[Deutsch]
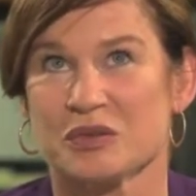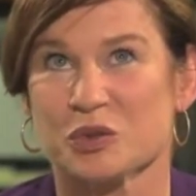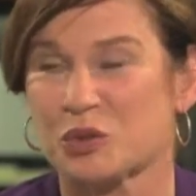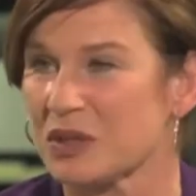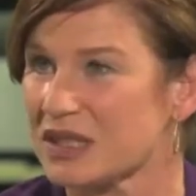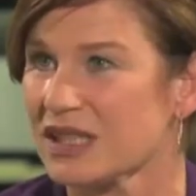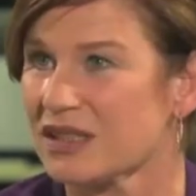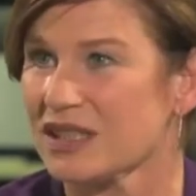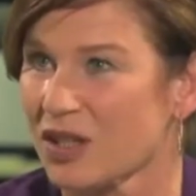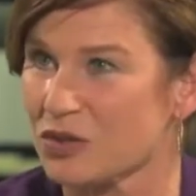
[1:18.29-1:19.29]
sucht man sich ja
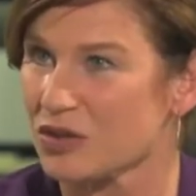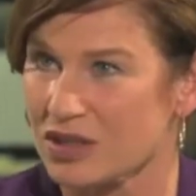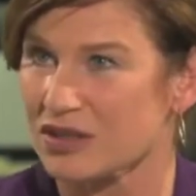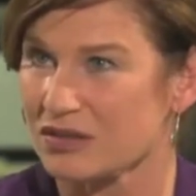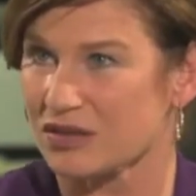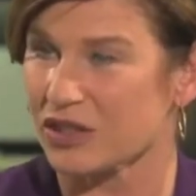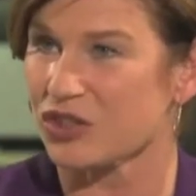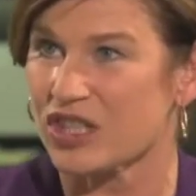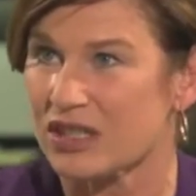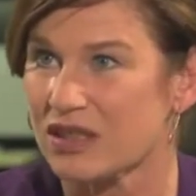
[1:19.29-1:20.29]
nicht aus, sondern das
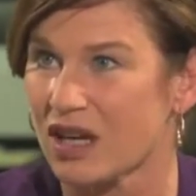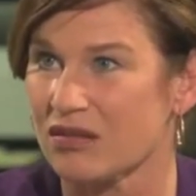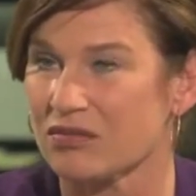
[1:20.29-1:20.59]
geschieht ja.